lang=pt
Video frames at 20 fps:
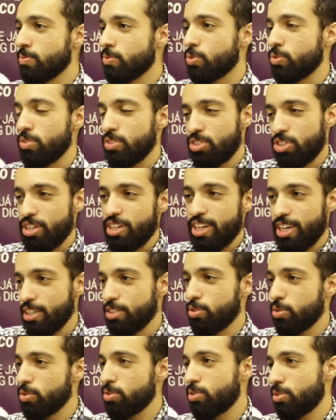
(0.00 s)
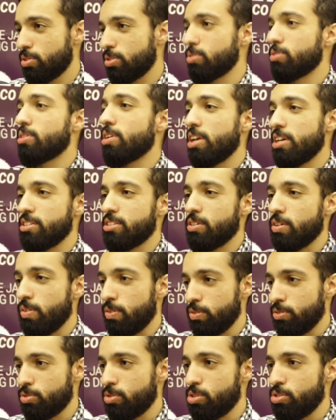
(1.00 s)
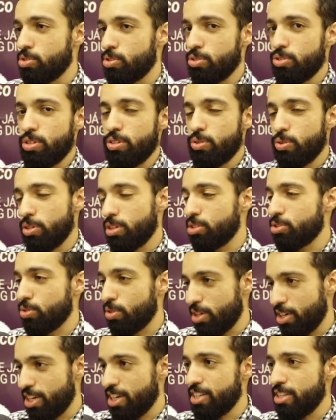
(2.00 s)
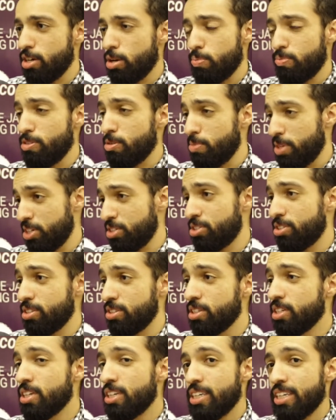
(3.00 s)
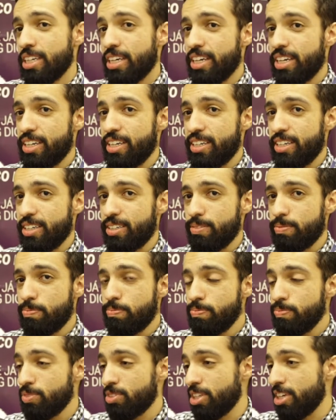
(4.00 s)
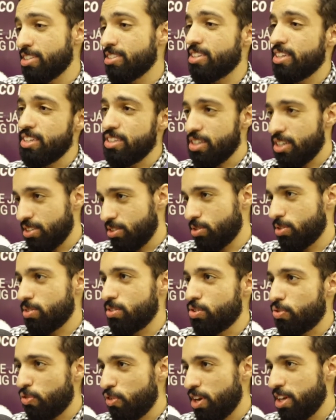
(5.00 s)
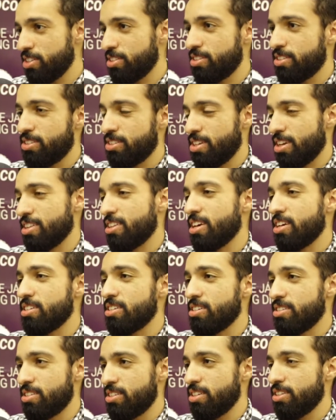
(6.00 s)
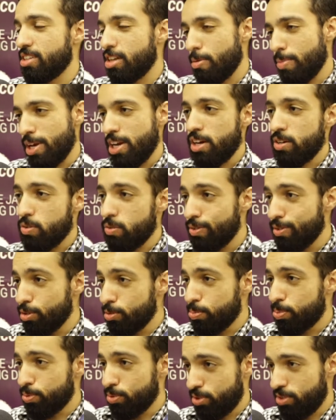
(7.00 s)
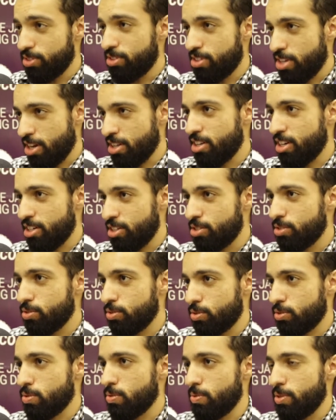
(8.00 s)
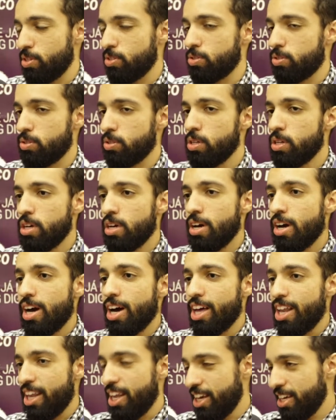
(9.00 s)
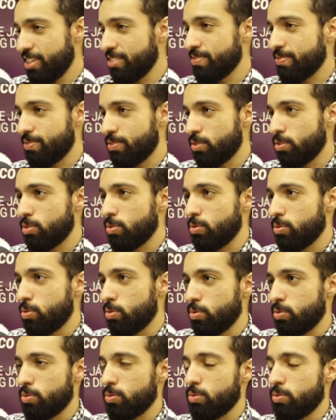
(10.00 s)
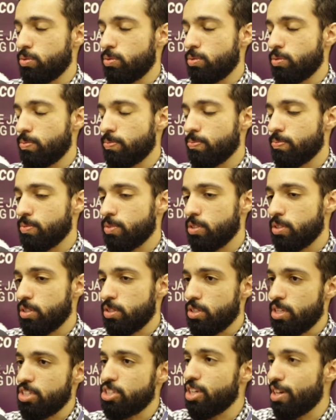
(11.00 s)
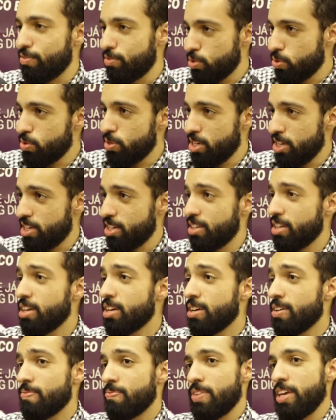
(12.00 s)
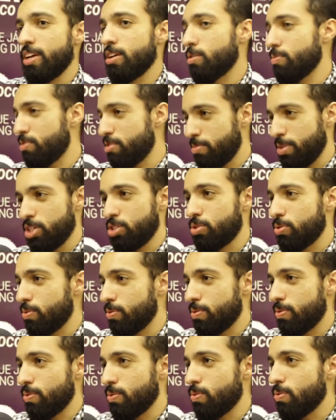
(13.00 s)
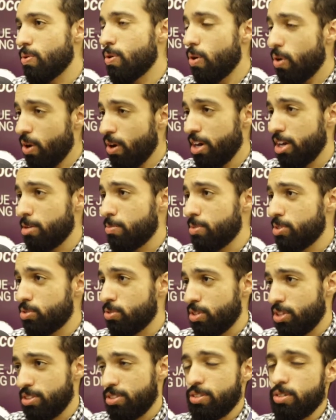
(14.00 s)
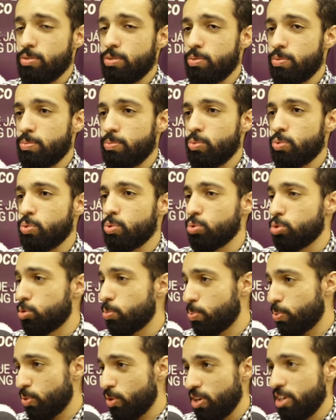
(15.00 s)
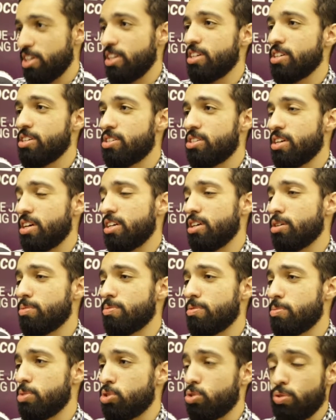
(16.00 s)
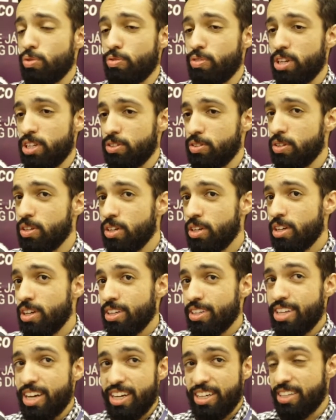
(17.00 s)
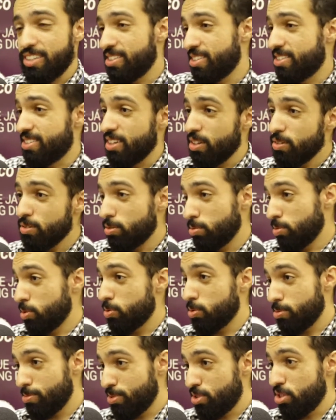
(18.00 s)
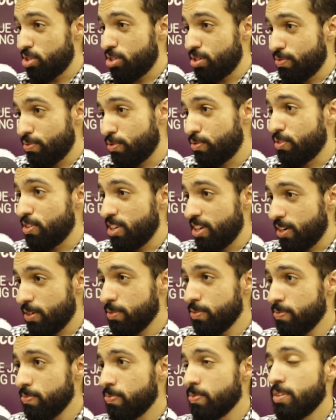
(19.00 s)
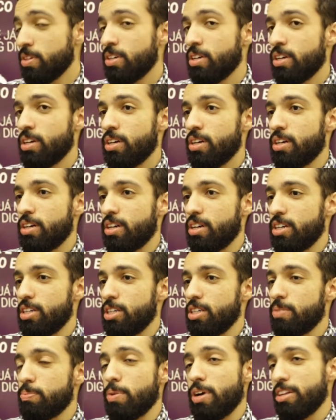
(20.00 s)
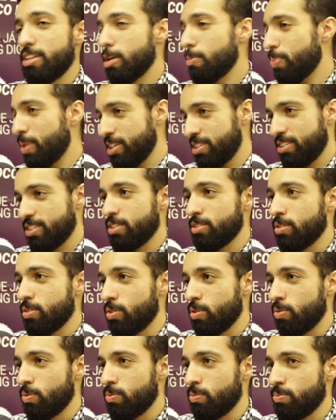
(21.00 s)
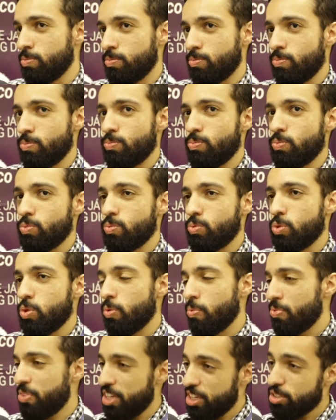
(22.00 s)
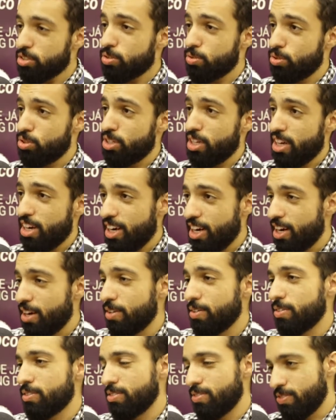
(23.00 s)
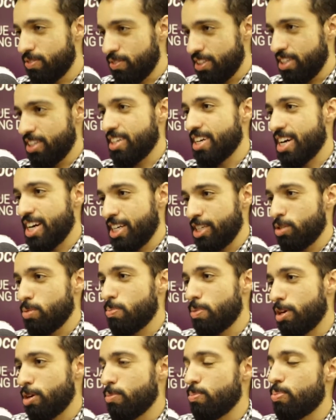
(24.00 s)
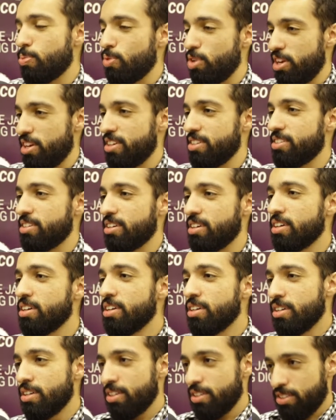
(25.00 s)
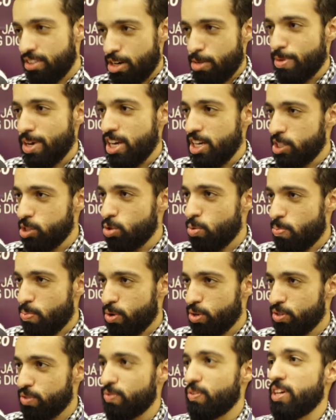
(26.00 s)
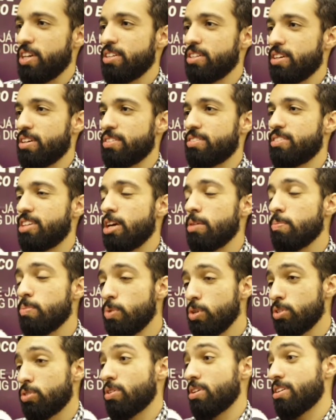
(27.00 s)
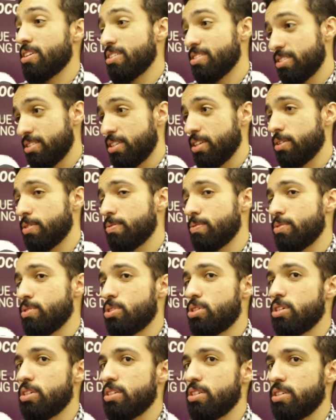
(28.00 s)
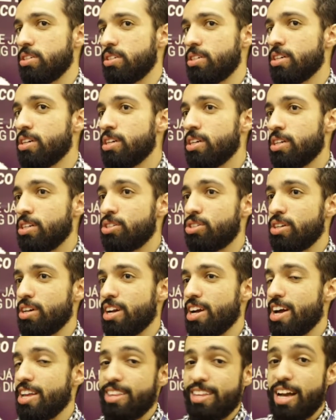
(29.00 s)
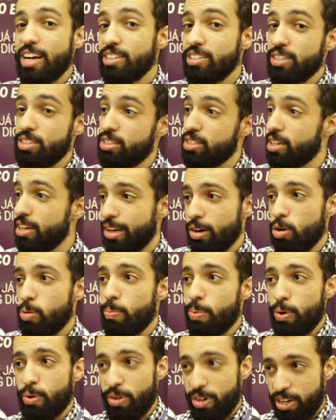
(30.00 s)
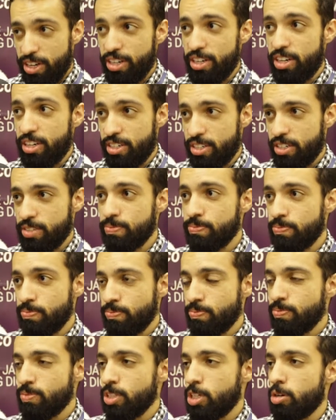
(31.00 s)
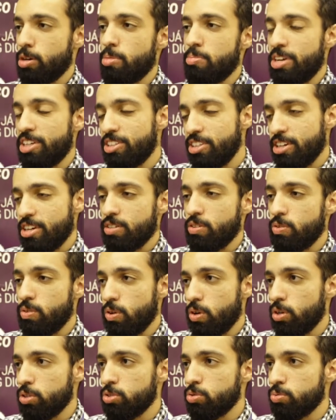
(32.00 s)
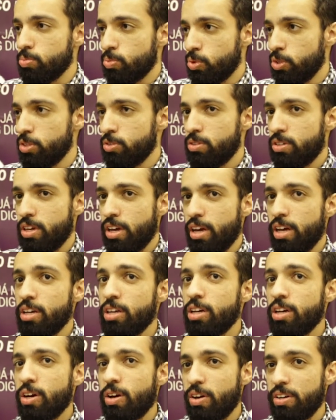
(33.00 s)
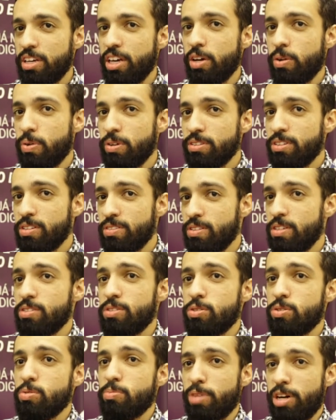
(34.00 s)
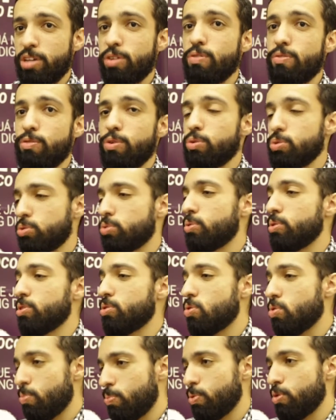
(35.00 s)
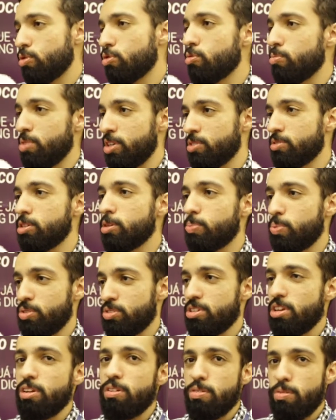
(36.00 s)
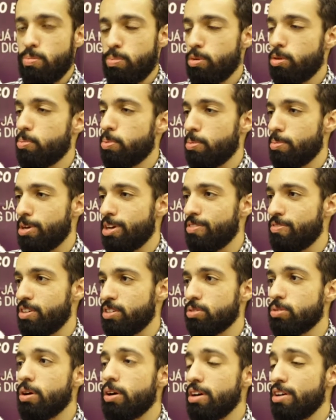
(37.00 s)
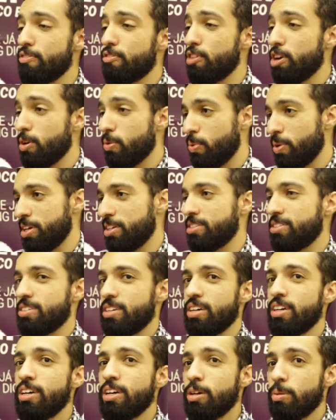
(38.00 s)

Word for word: Enxergar todos os seus clientes ao longo de toda a jornada e, é, obviamente, é, entender diferentes estratégias e trabalhar com grupos estratégicos com isso. Além do, do da chave única, tem obviamente o, o ROI, a mensuração do um custo por lead, aí obviamente eu estou falando da aquisição do meu objetivo final. Uh, e até pensando num contexto geral, caindo para a ampulheta, trabalhando o pós-venda, tem muito a questão de enxergar a taxa de recompra orgânica que é uma métrica que eu gosto muito, que é, ok, quantas vezes o Marco voltou e comprou comigo depois que ele comprou a primeira vez? Qual é a frequência?